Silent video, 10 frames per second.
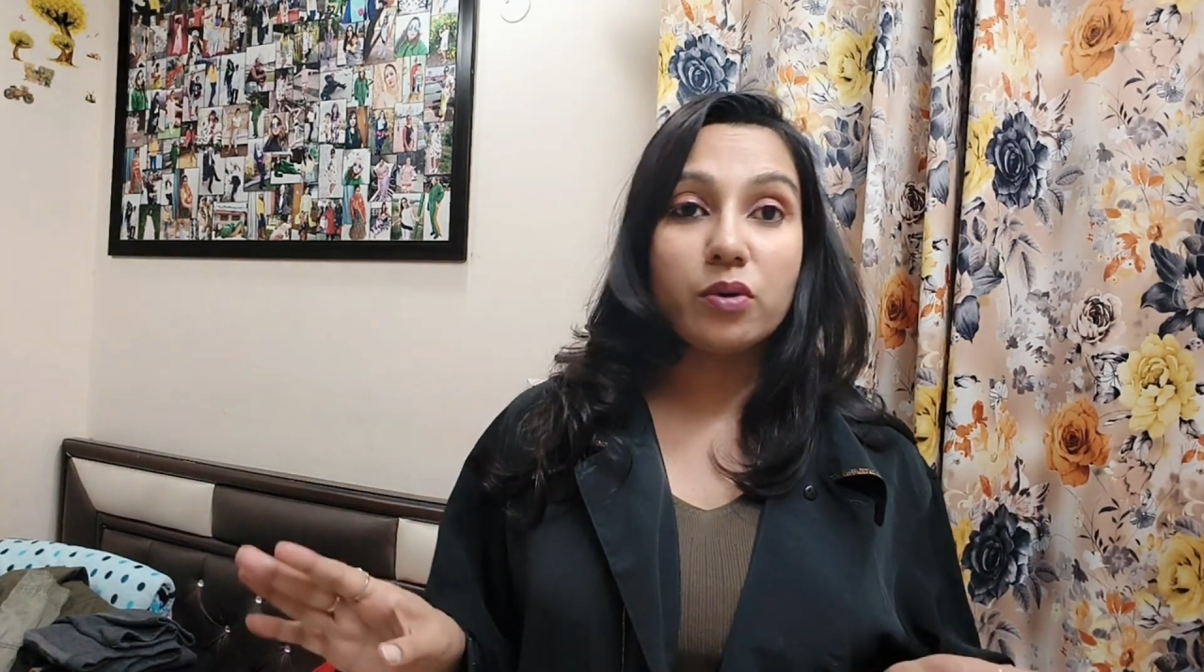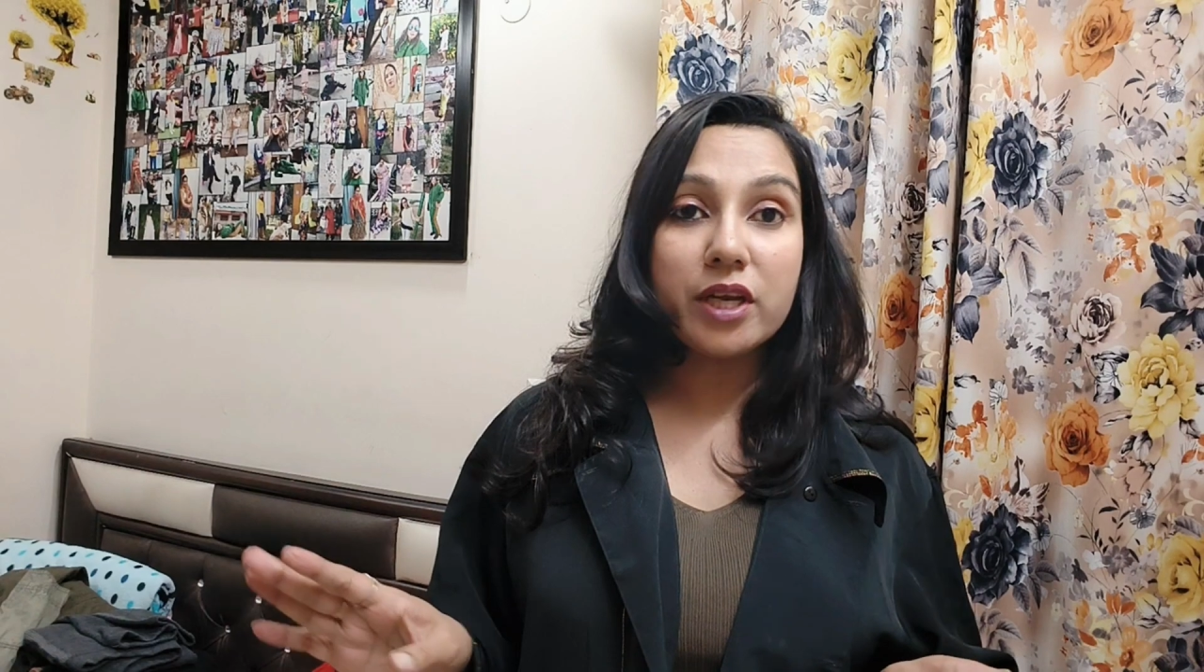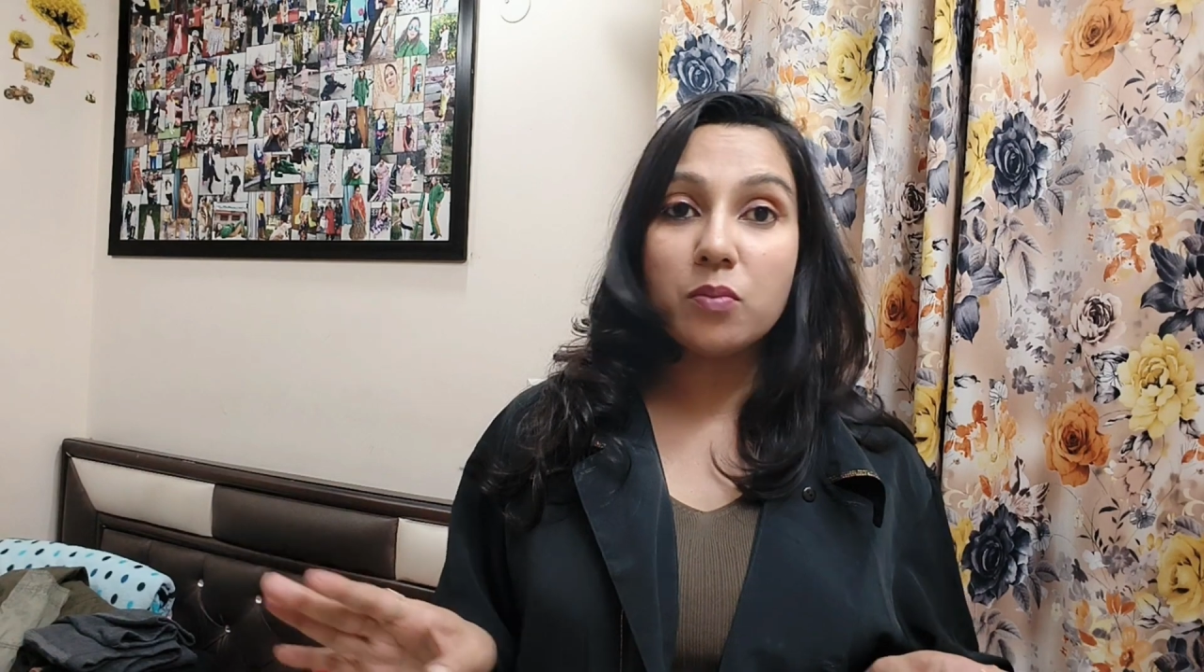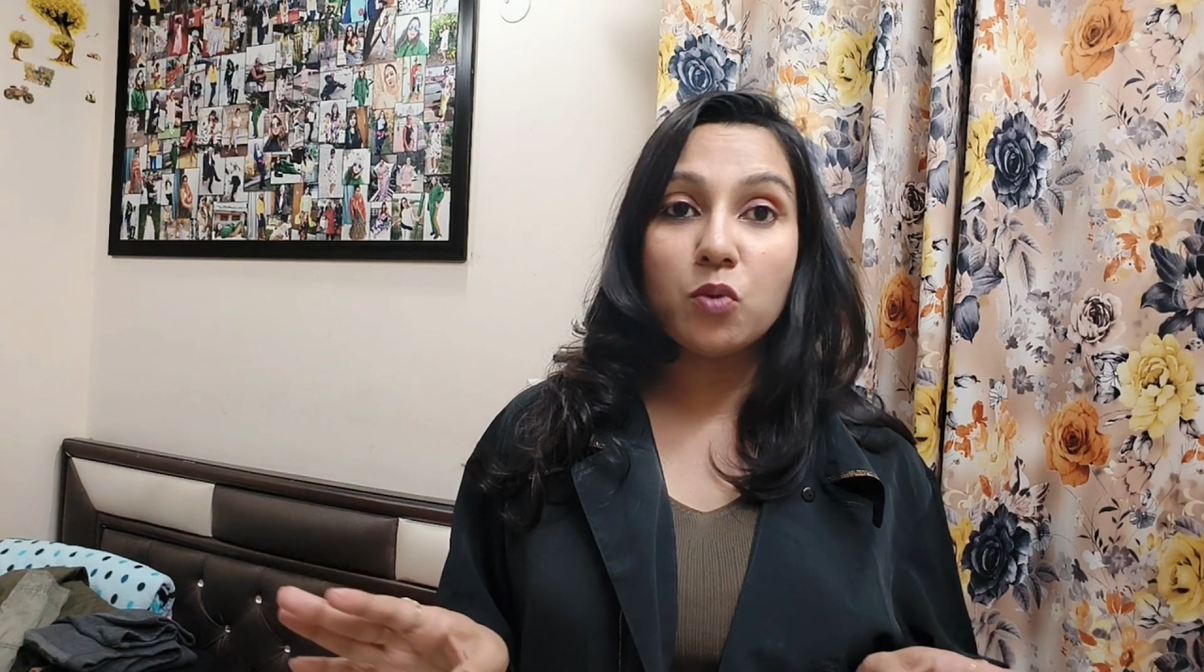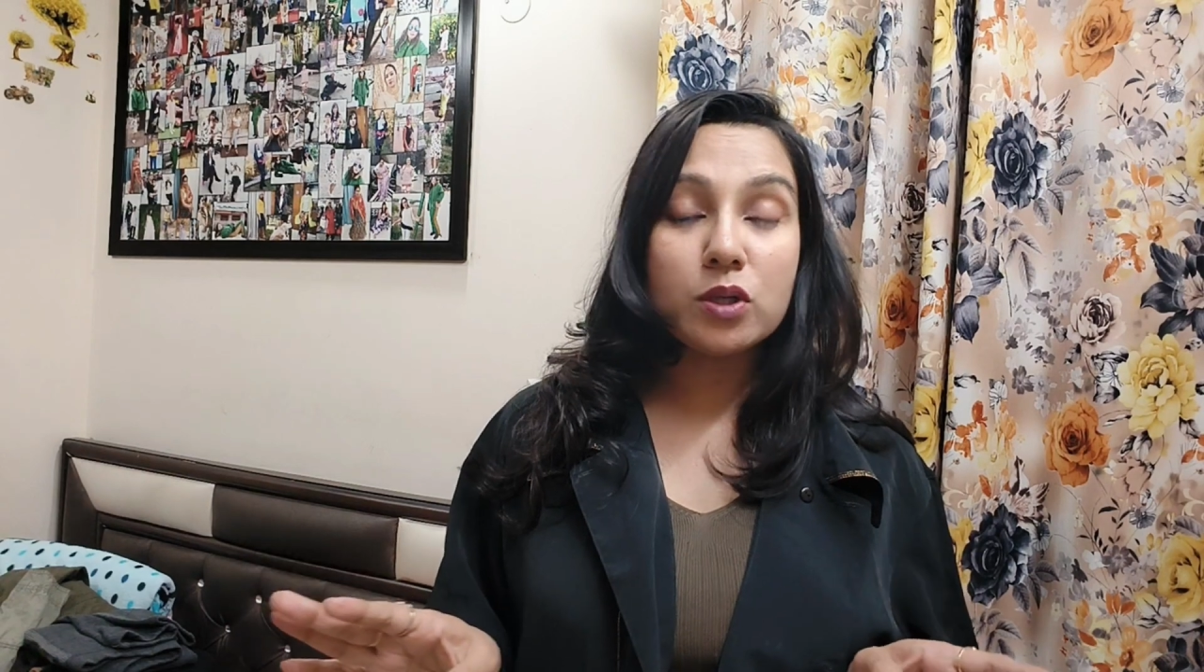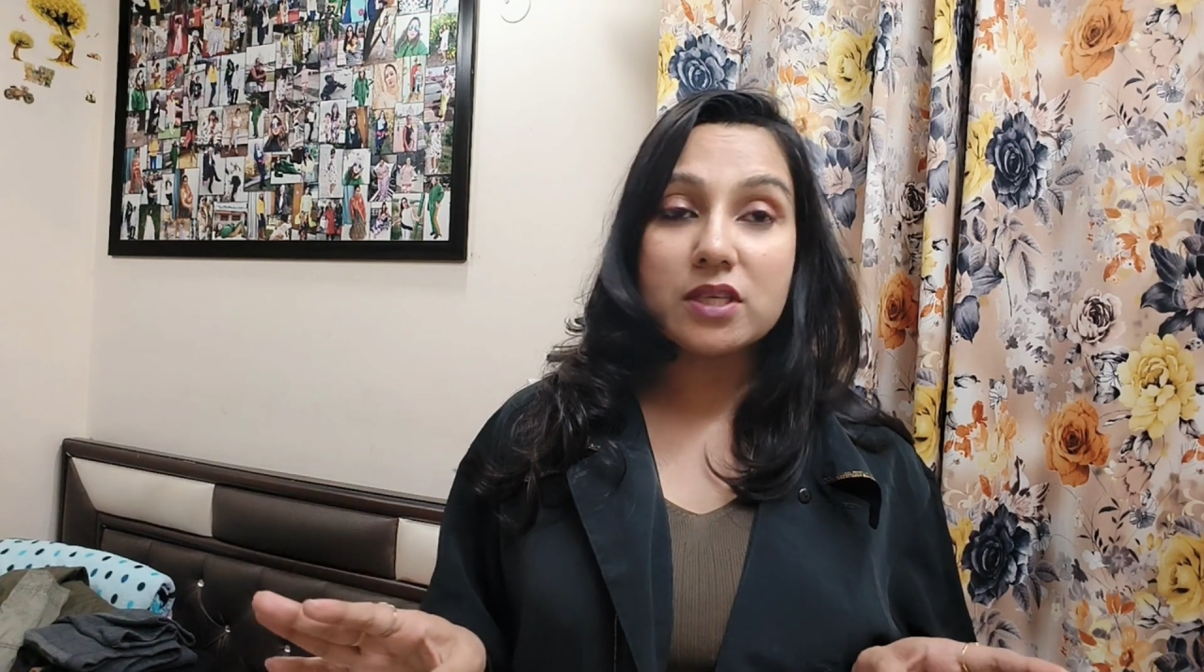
गई है बहुत